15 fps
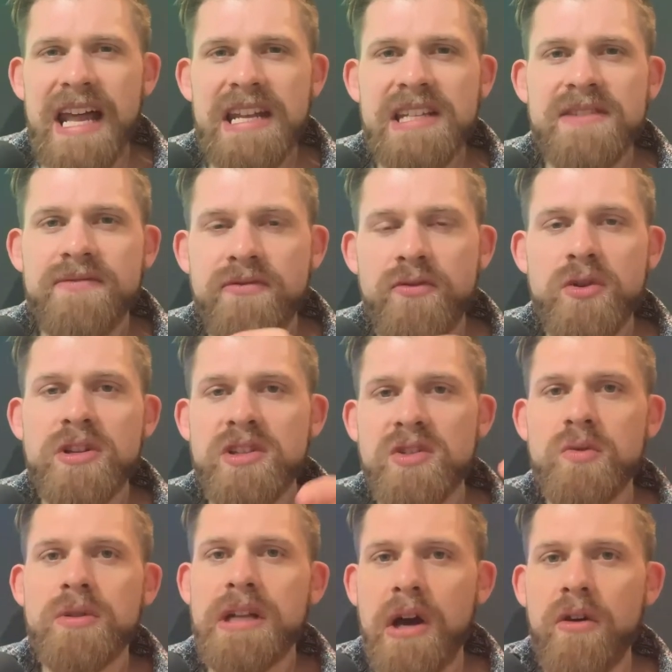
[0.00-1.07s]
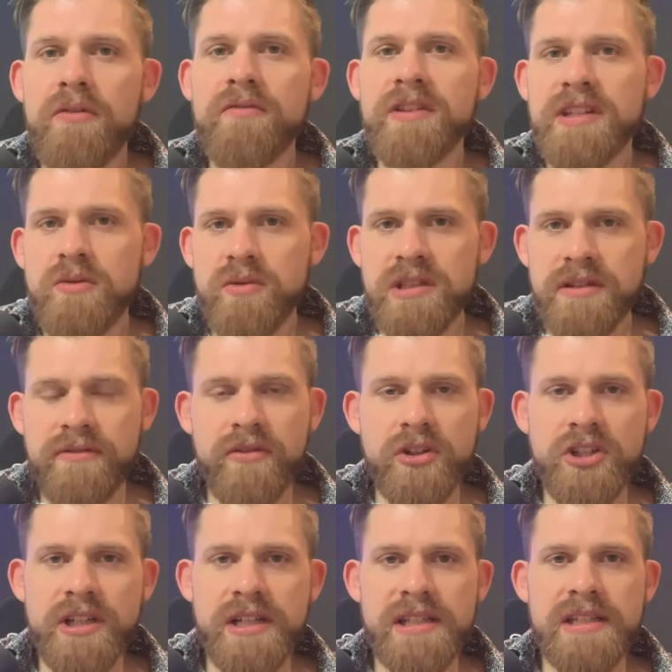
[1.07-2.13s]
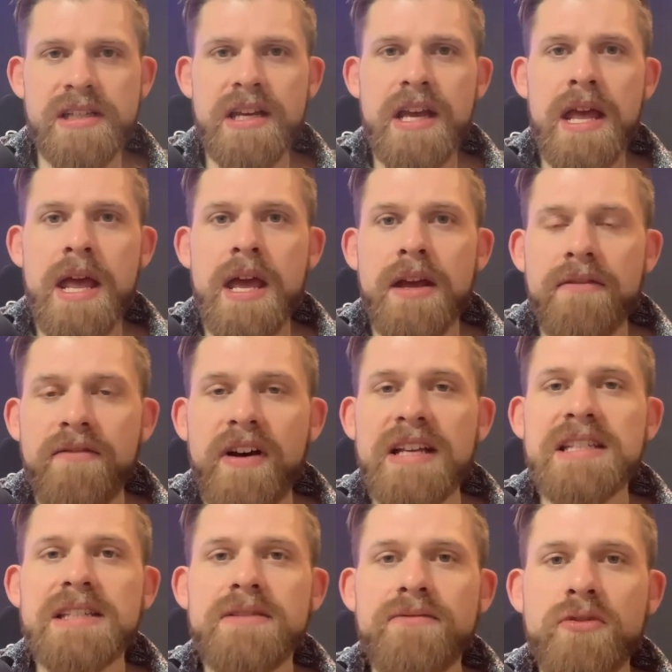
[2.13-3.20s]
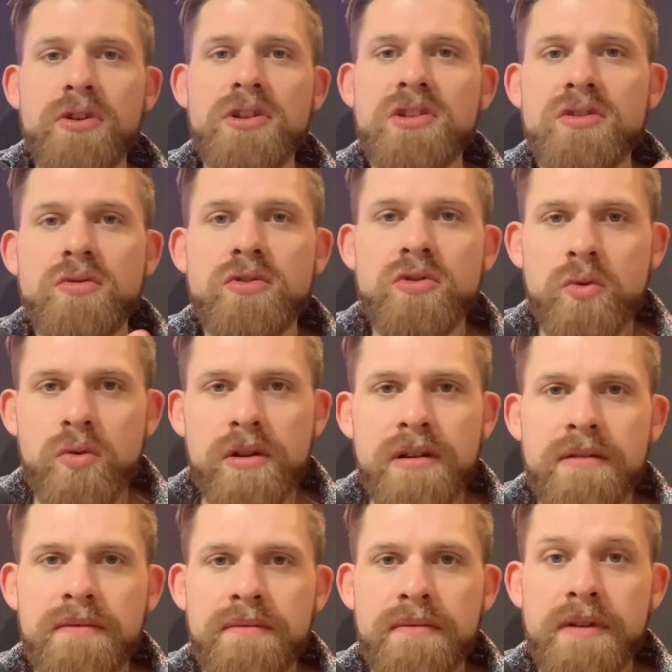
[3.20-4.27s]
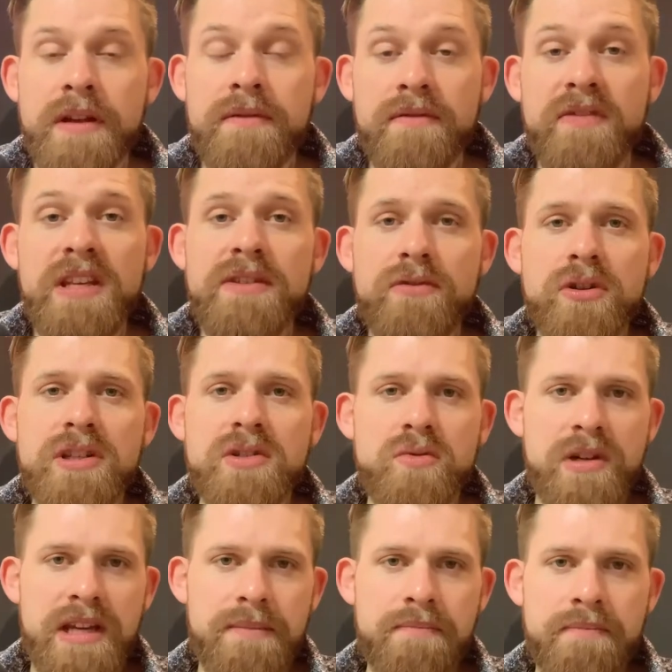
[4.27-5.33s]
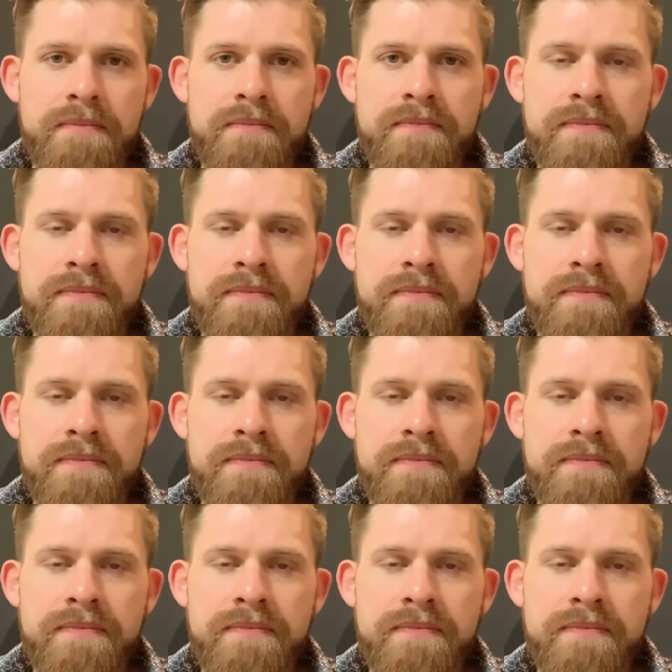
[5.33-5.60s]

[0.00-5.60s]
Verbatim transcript: Alles würde so laufen, wie du es dir vorstellst. Was würdest du tun? Wie würdest du leben?